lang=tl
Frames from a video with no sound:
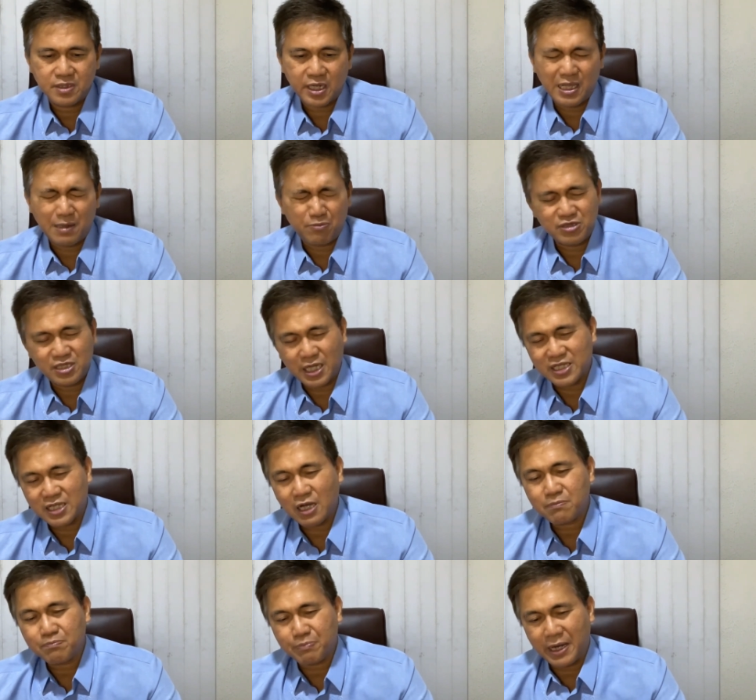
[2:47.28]
Kaya pong
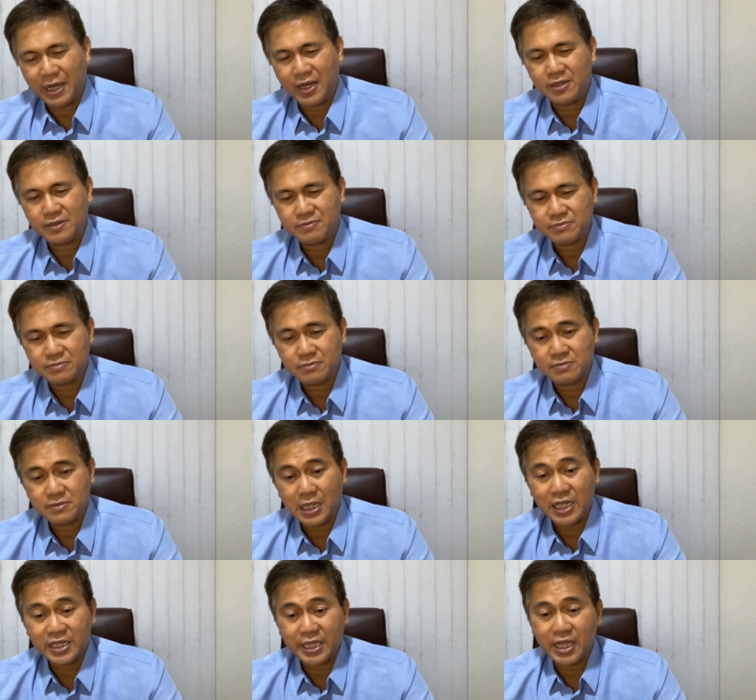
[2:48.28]
dagdag pa,
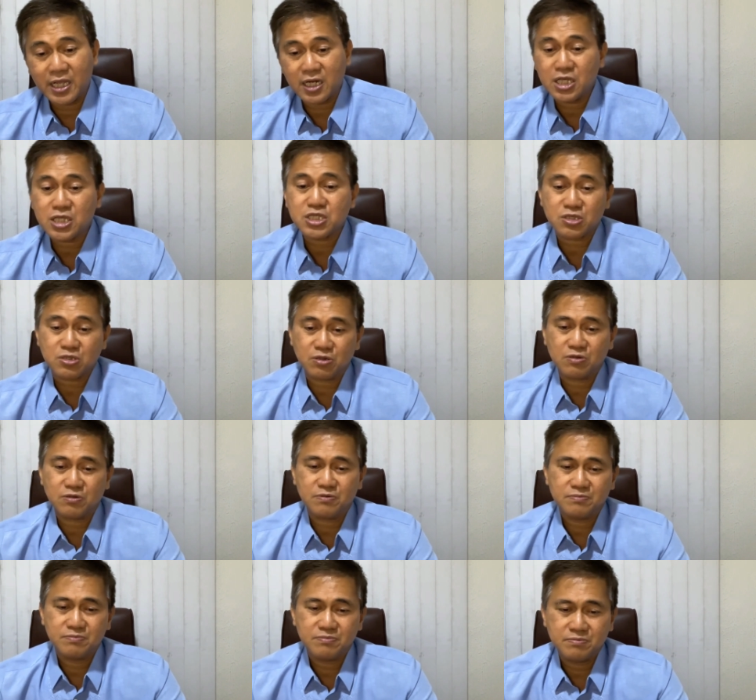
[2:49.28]
dahil kay Kristo,
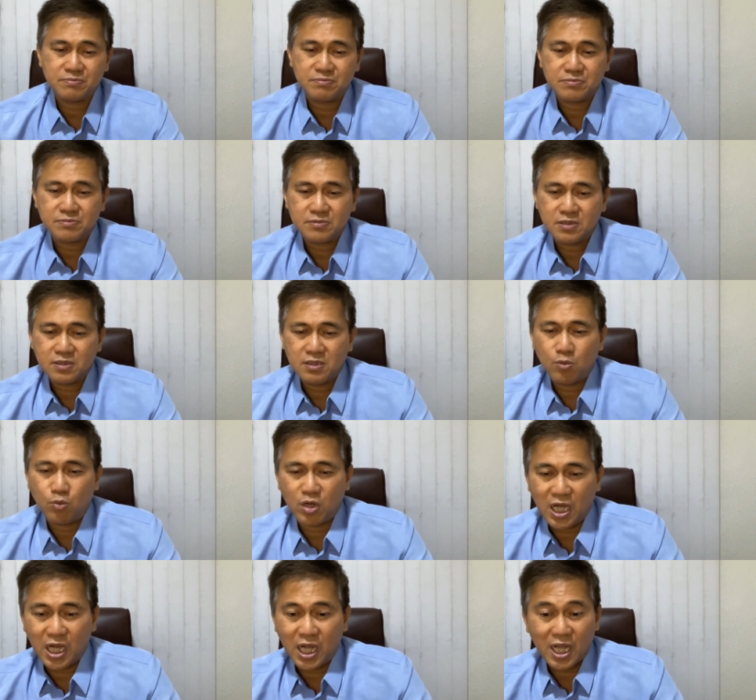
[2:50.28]

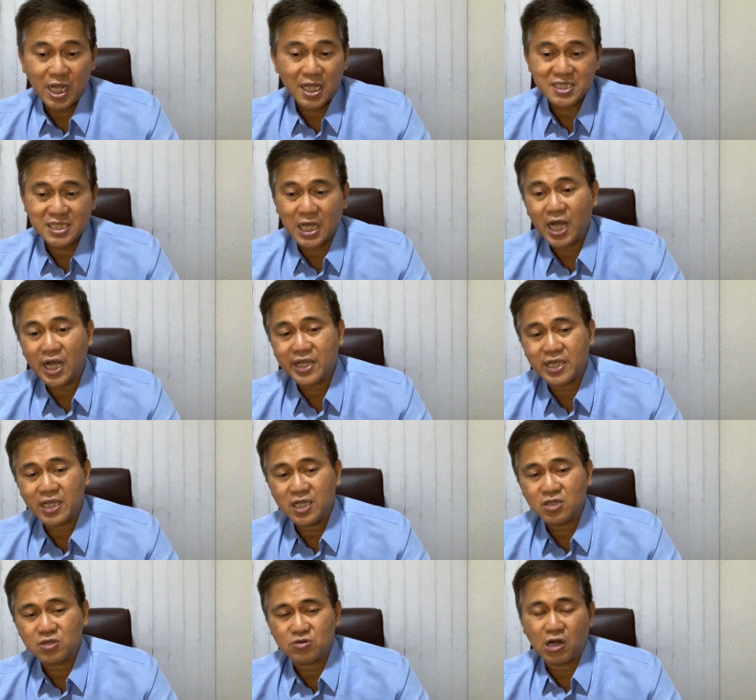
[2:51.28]
walang halaga sa
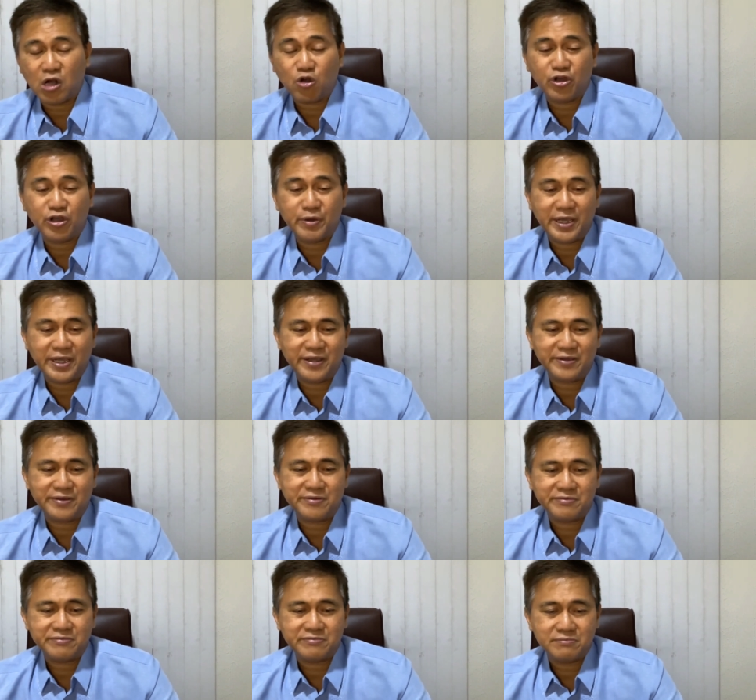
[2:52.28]
akin kung ako ay may
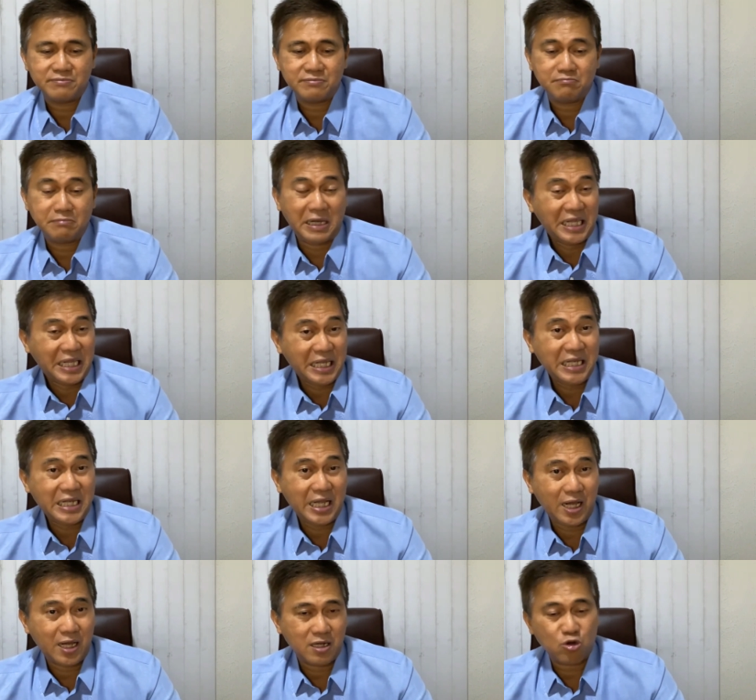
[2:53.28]

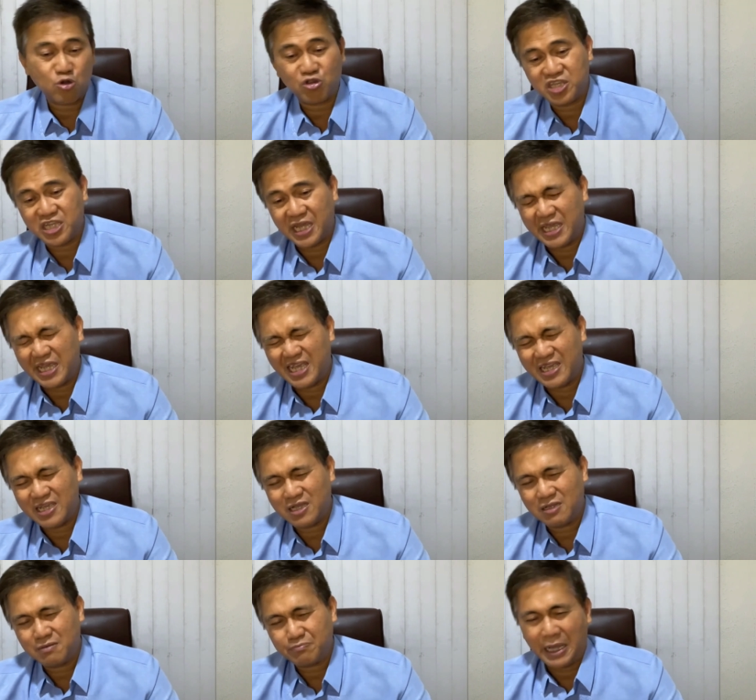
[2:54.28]
mahina,
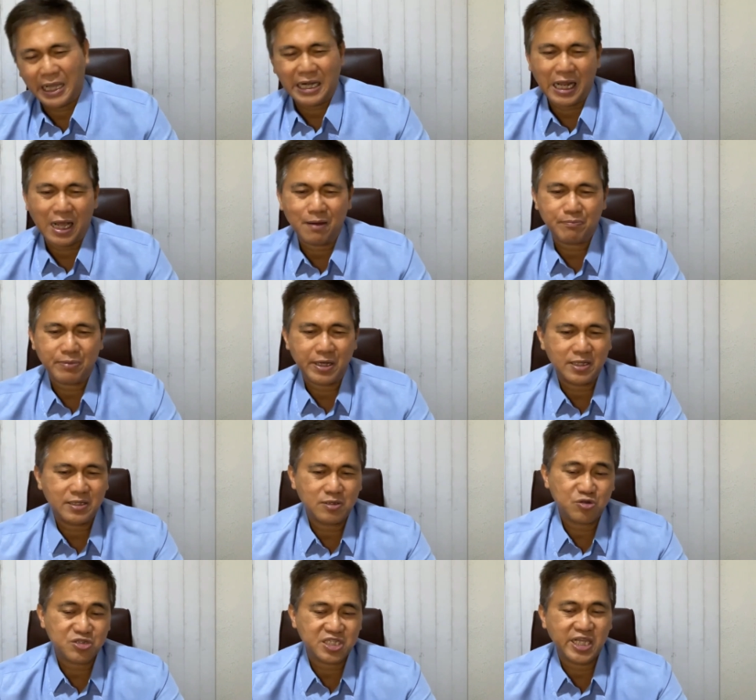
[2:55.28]
kutyain,
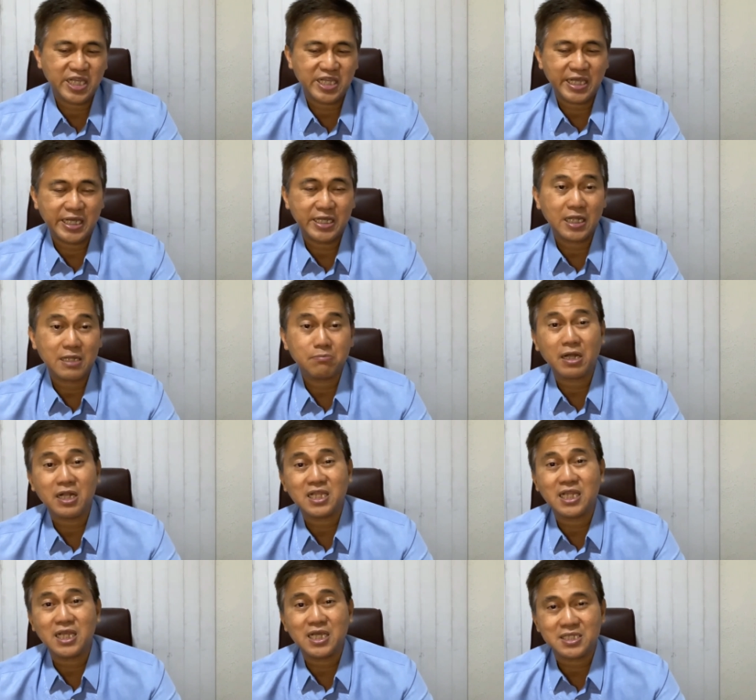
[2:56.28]
pahirapan, usikin, at
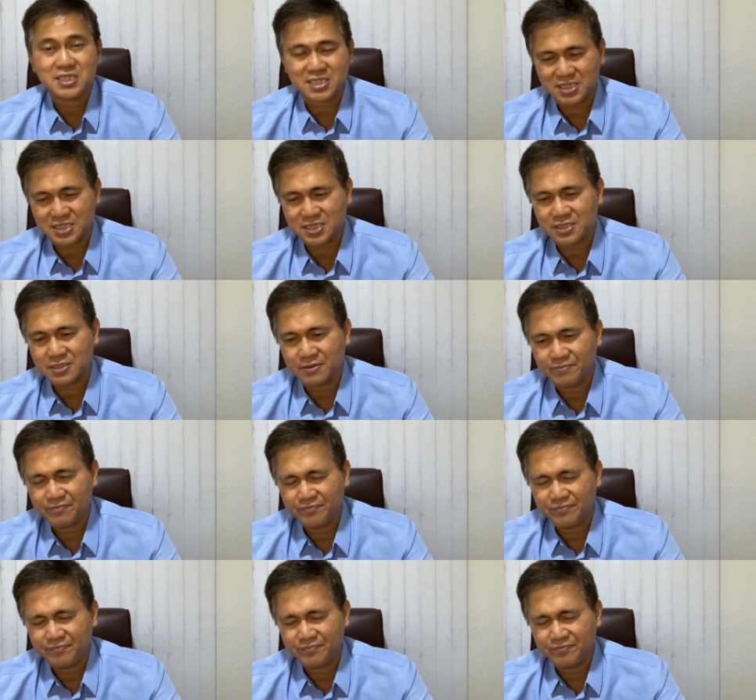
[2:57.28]
magtiis.